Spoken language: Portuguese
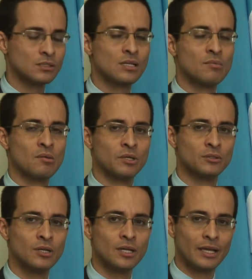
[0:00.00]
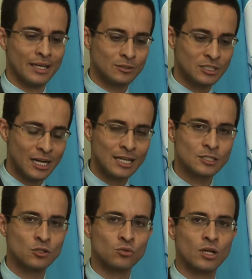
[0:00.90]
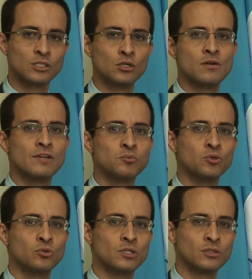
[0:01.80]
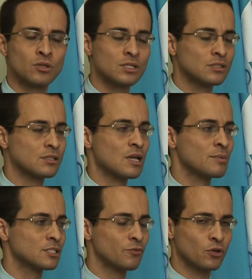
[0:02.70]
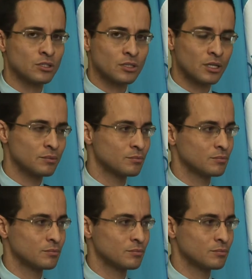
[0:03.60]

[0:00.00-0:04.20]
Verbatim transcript: esses armamentos, é tirar de circulação de uma vez por todas todas essas armas que forem entregues.